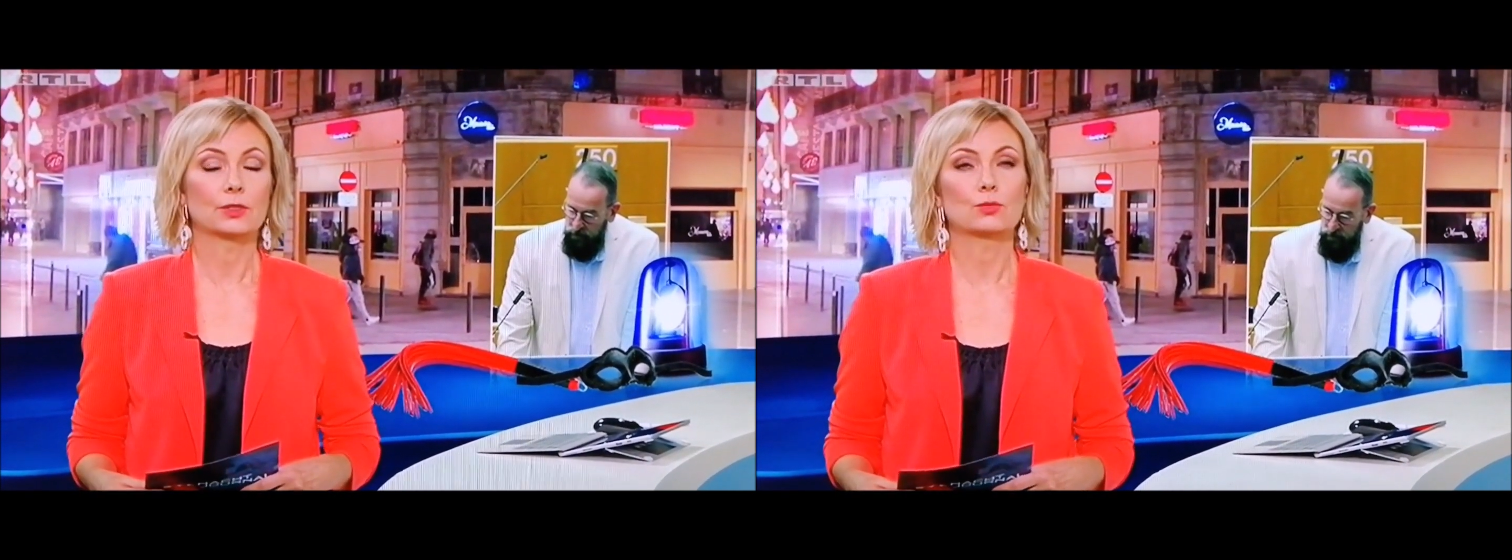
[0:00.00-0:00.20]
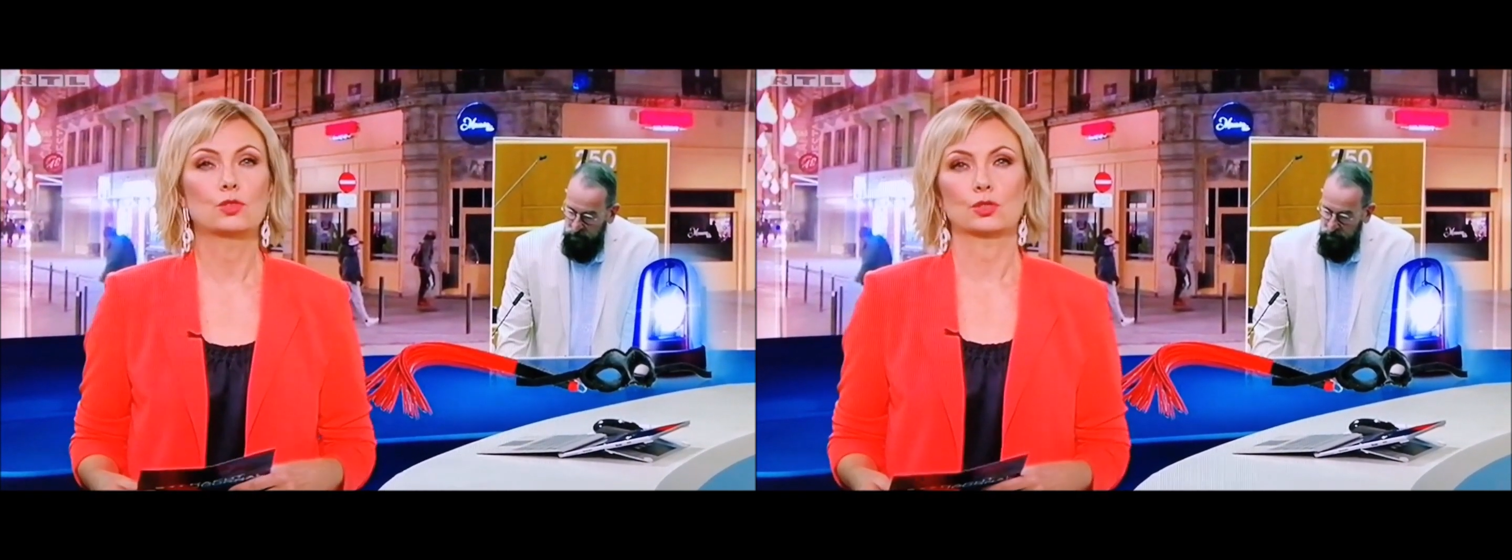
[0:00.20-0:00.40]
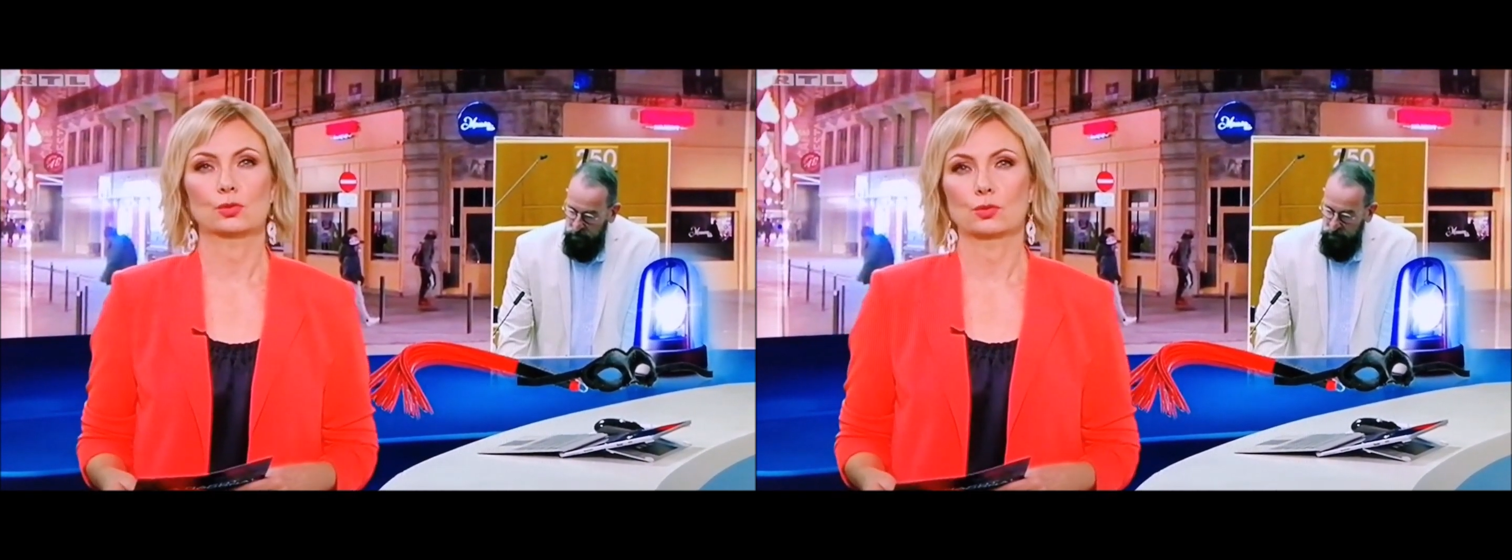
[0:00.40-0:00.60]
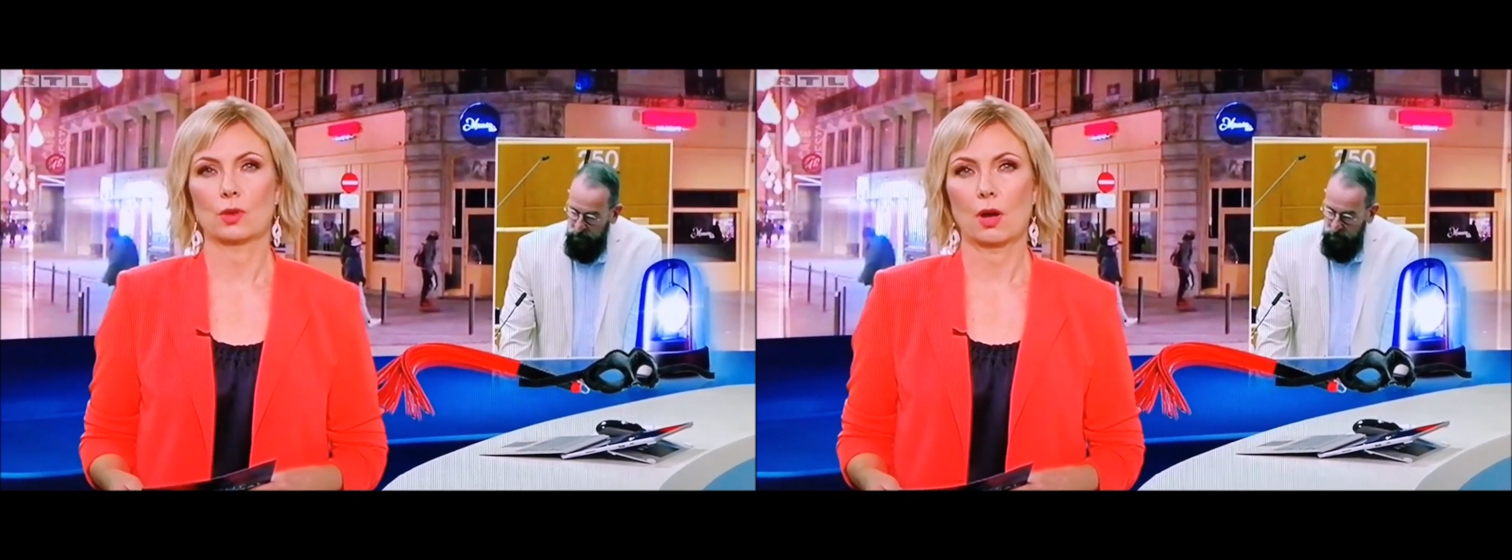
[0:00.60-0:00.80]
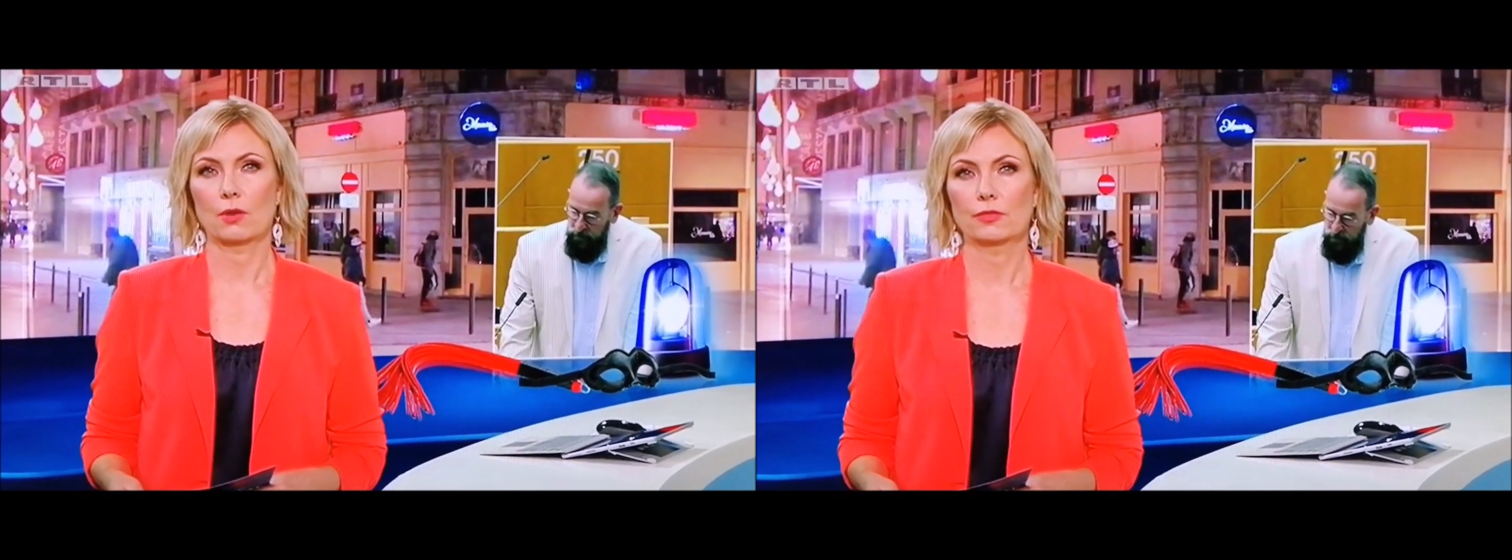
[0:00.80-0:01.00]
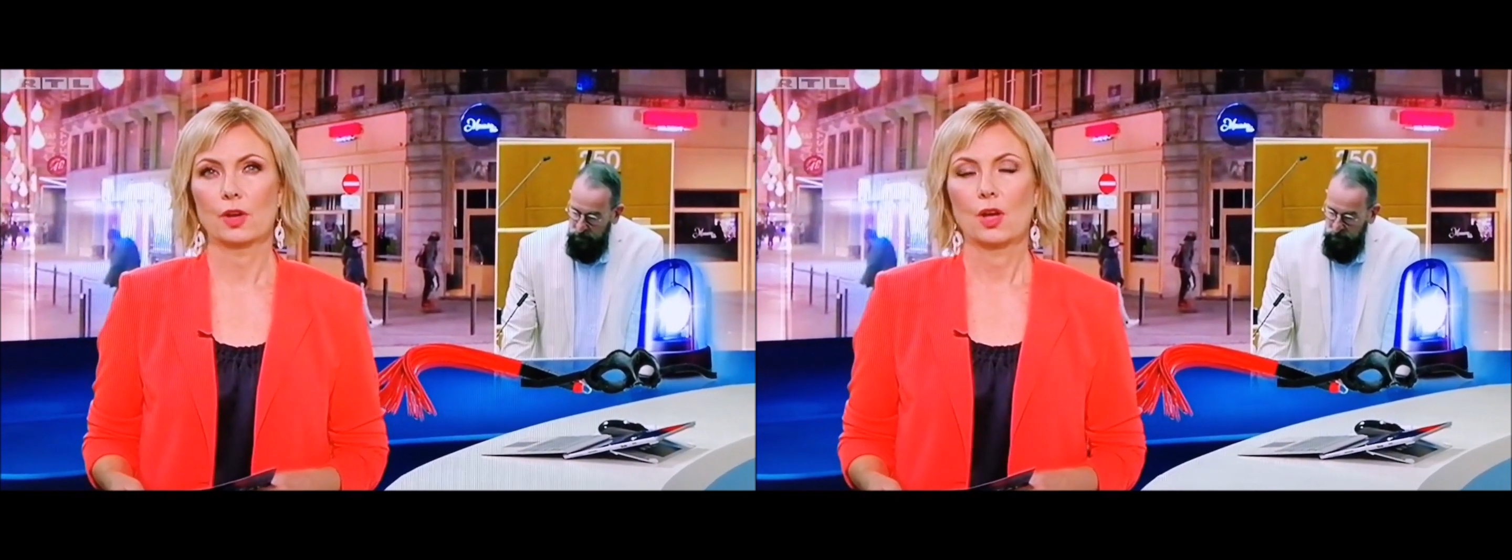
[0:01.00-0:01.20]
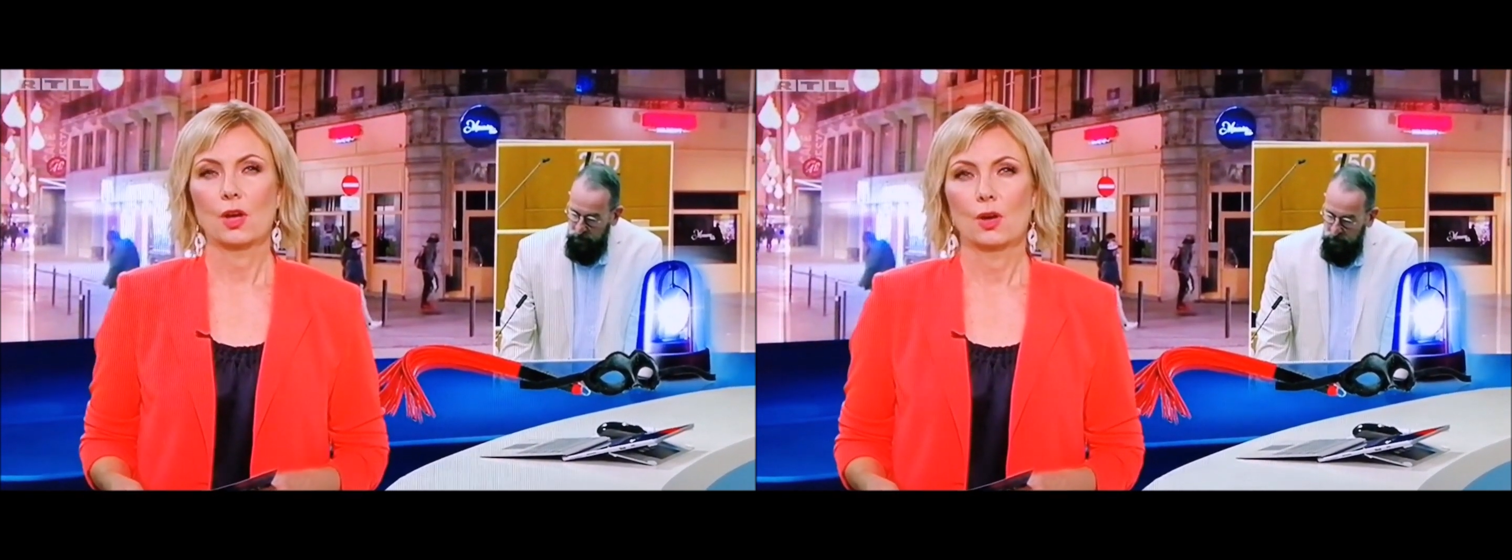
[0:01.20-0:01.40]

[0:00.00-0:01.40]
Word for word: wegen Ruhestörung auf